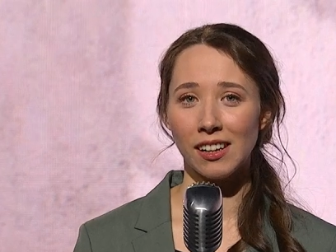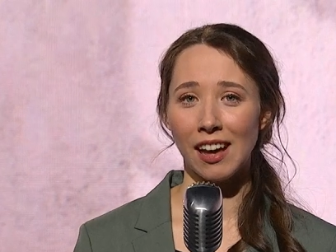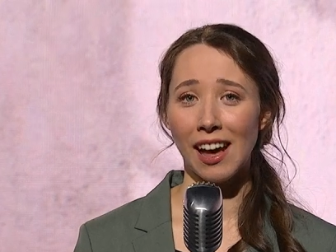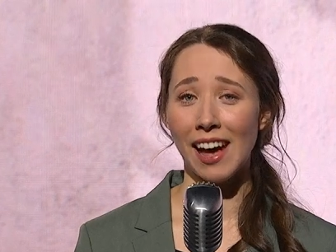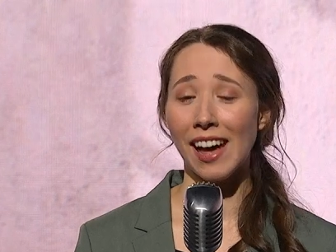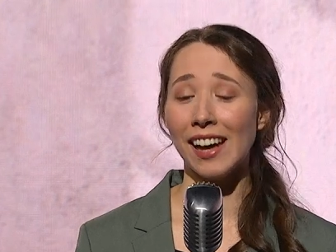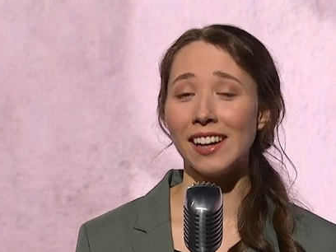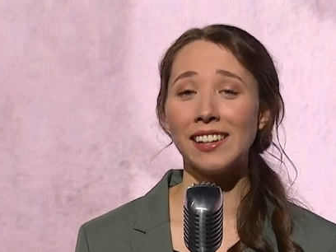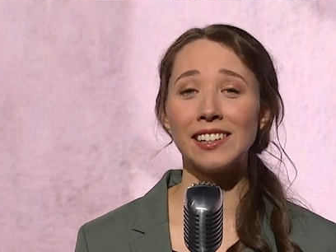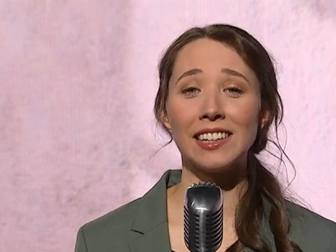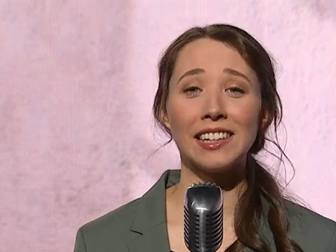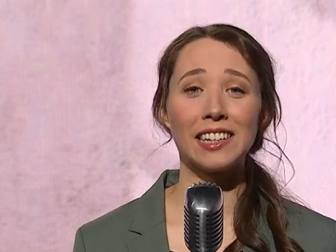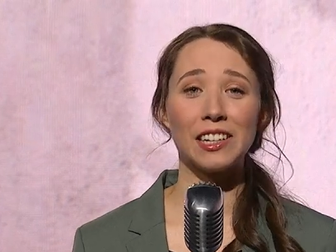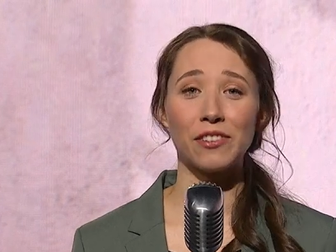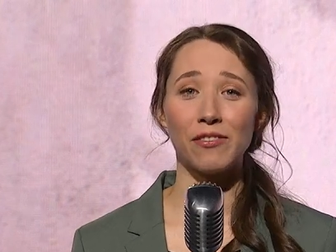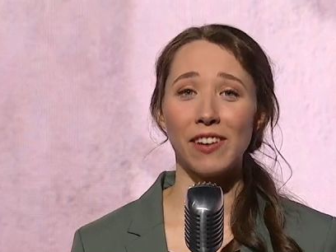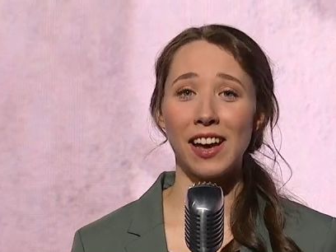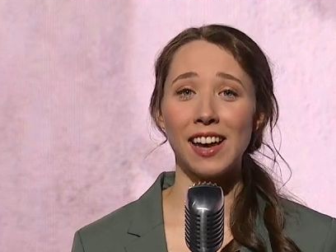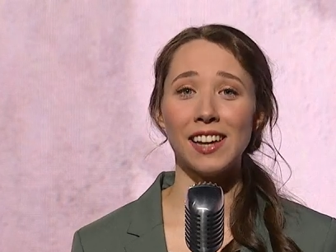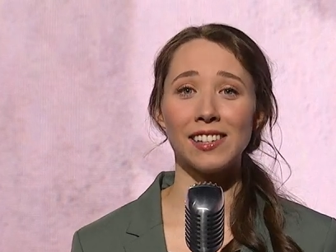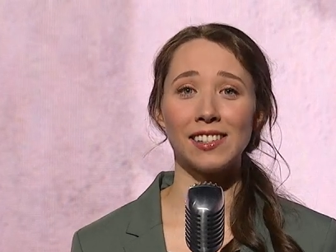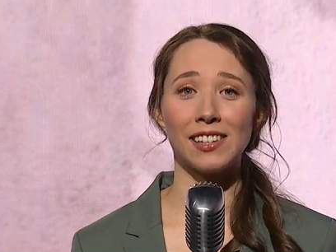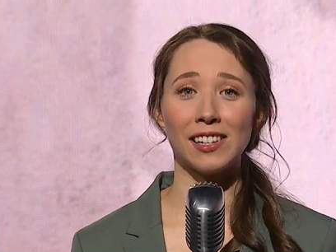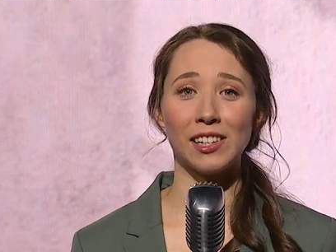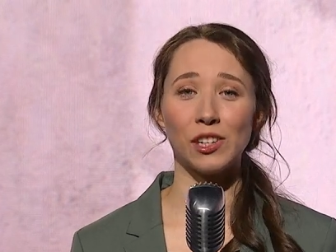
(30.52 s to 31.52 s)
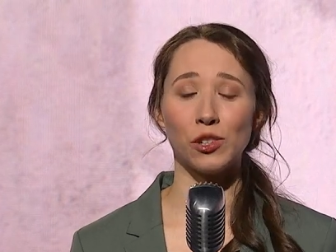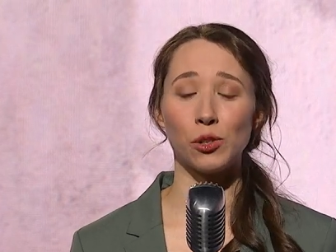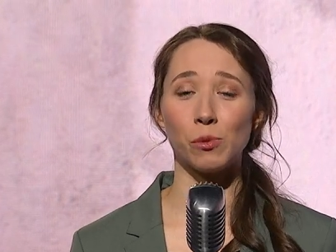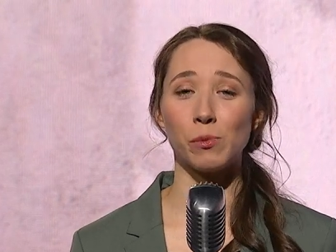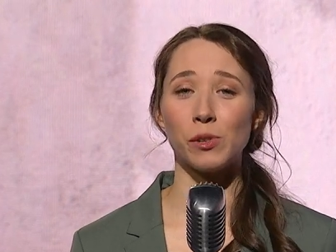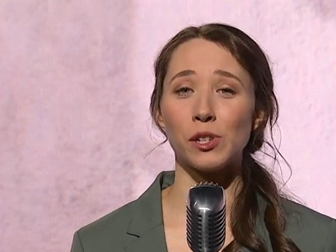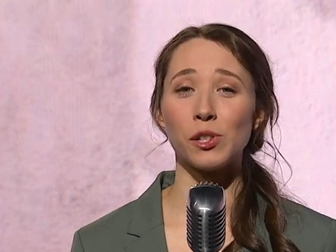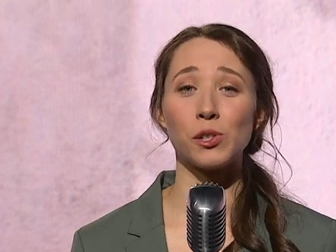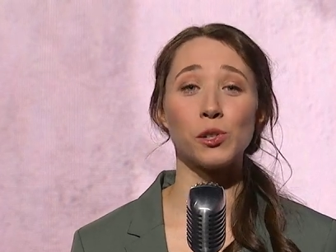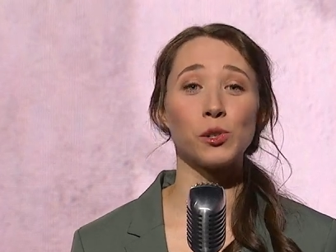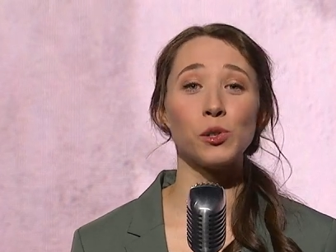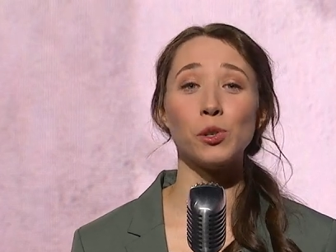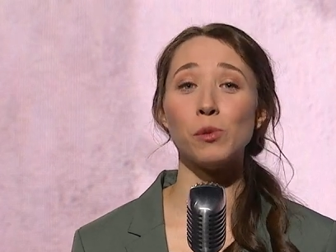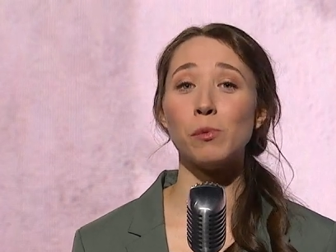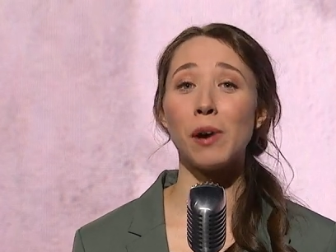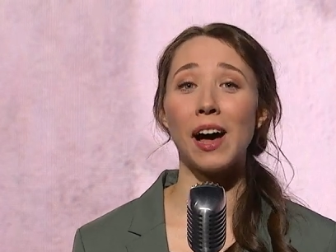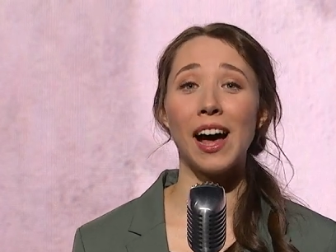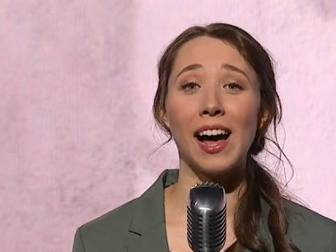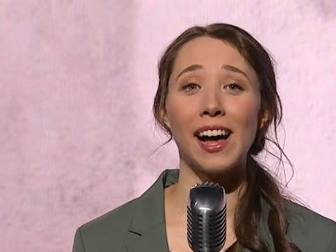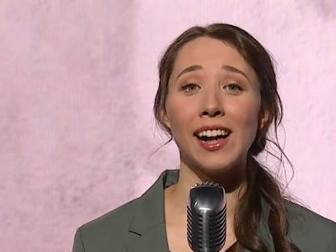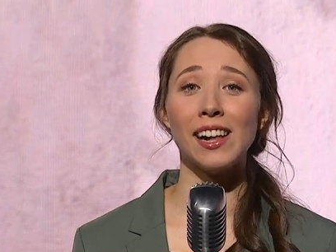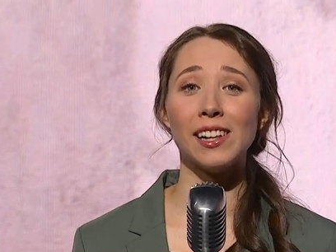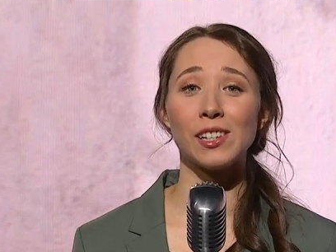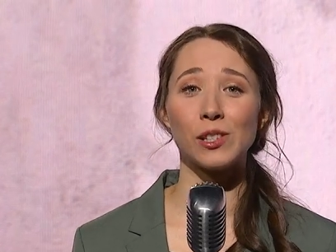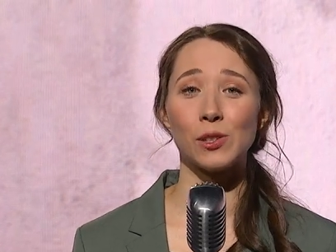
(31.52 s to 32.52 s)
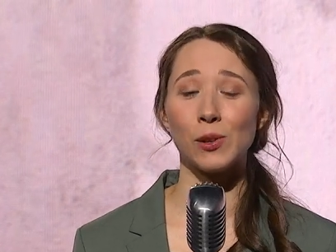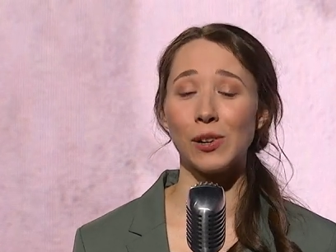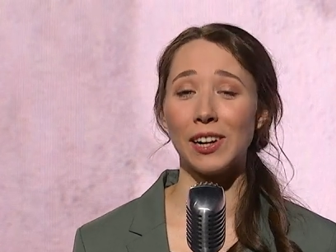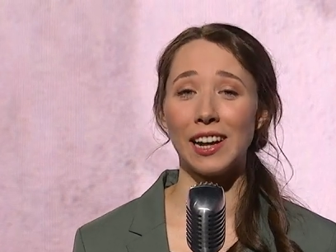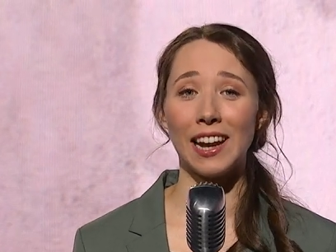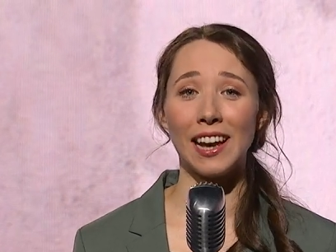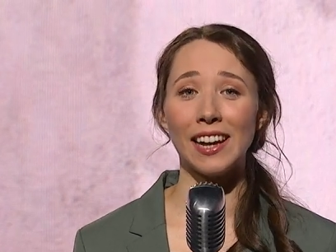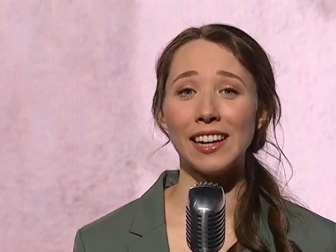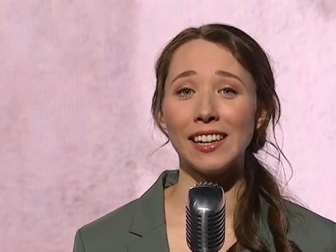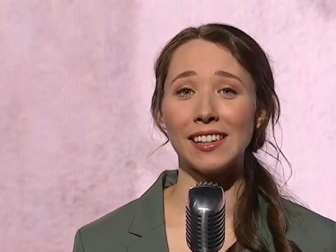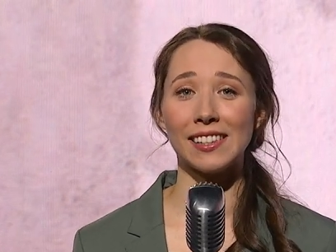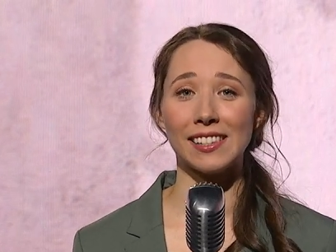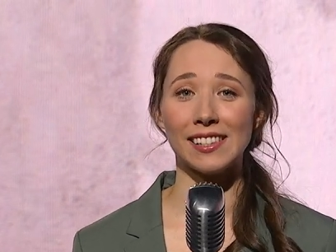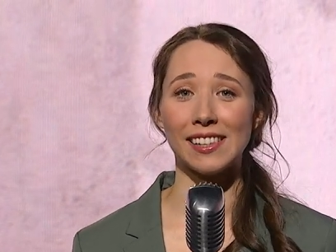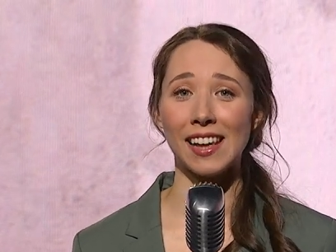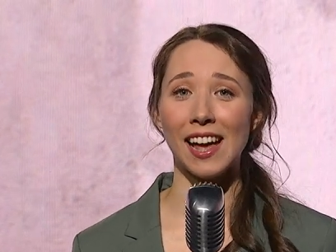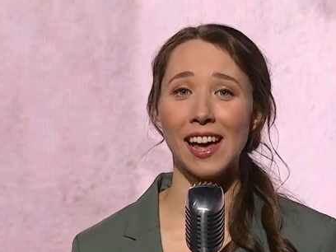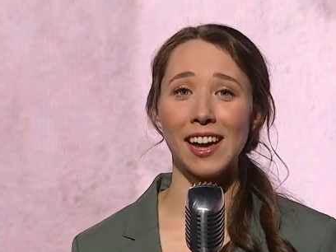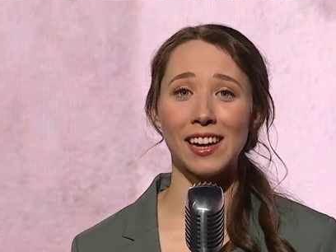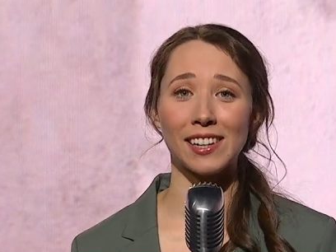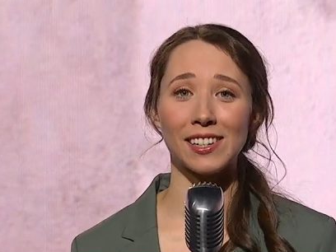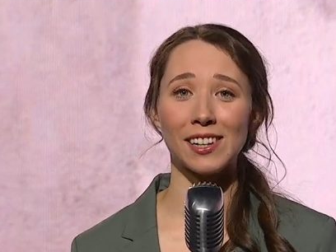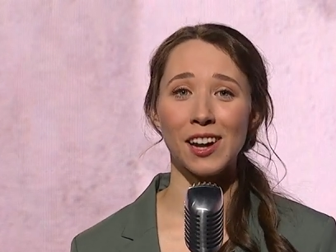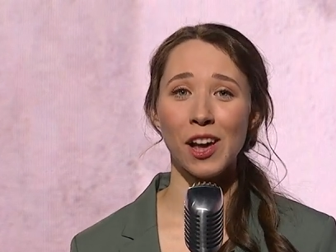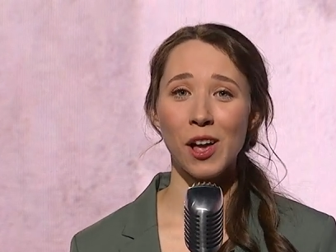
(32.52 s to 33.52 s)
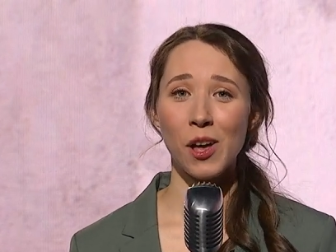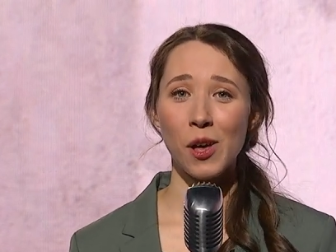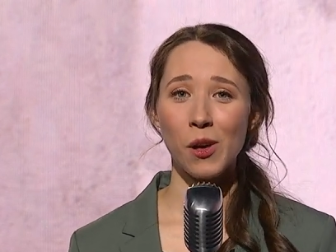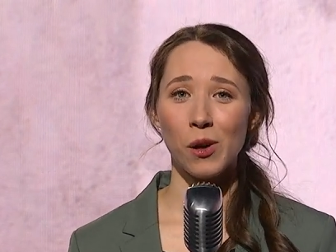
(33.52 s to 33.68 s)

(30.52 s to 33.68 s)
Eigentlich weiß ich, du bist überall zur gleichen Zeit